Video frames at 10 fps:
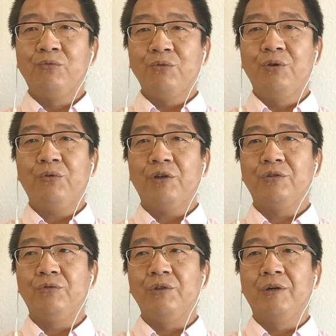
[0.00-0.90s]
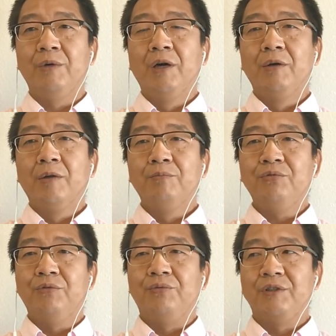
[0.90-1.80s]
魁祸首的
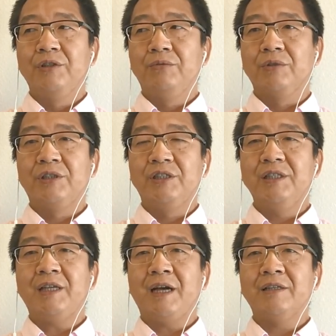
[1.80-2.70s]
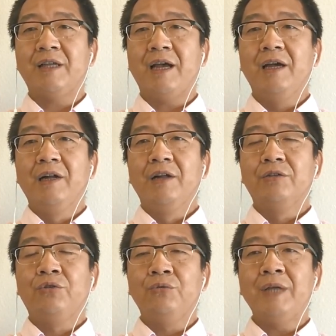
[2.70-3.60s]
幕府制度，实际上是在
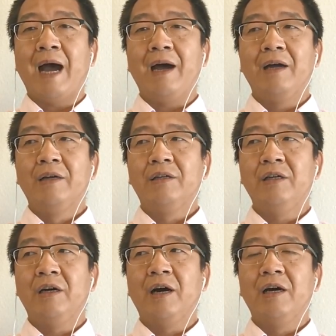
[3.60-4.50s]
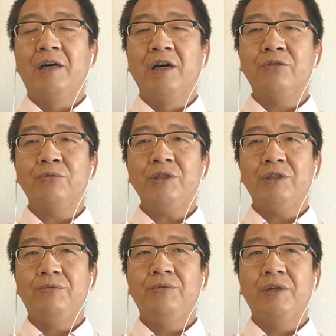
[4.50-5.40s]
中亚。各河中
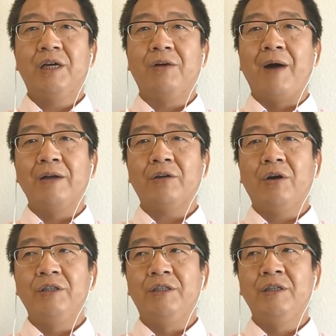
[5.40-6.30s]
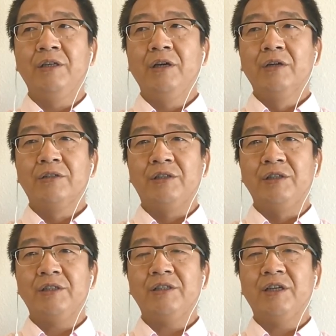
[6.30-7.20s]
地区各王朝已经
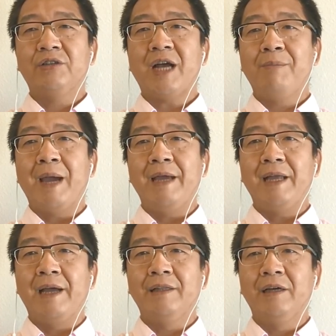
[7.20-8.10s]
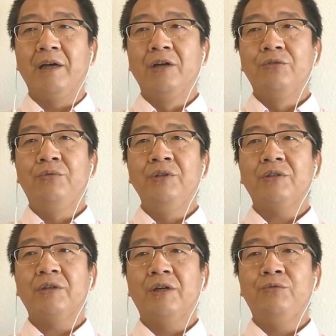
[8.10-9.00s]
实施了上百年的军
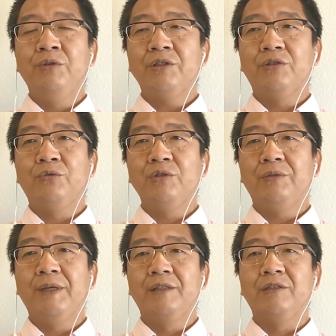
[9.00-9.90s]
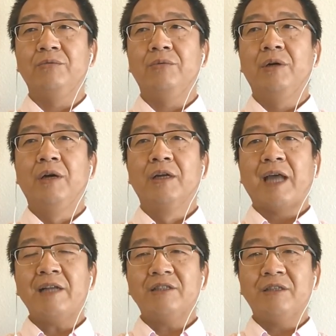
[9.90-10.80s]
的军事兄弟会制度，
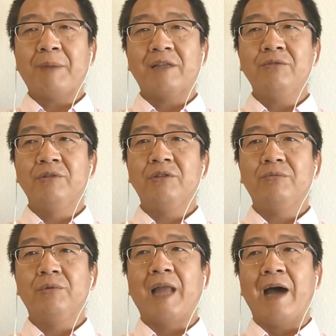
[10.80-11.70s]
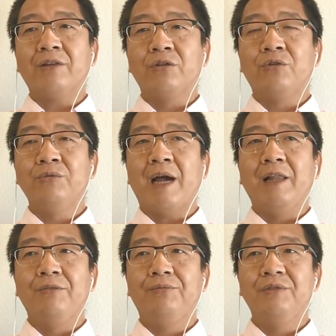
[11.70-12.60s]
他只是把这种制度拿到东亚
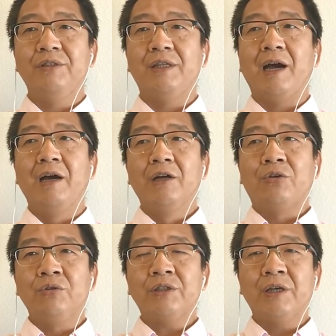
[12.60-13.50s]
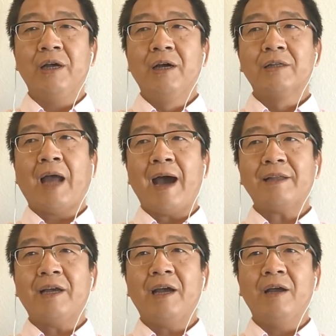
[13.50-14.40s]
来复制一下。同时，他
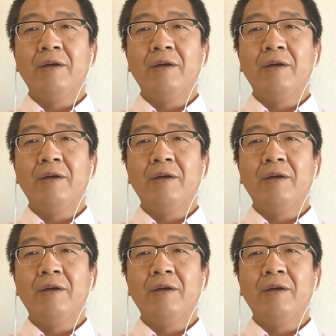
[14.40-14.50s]
在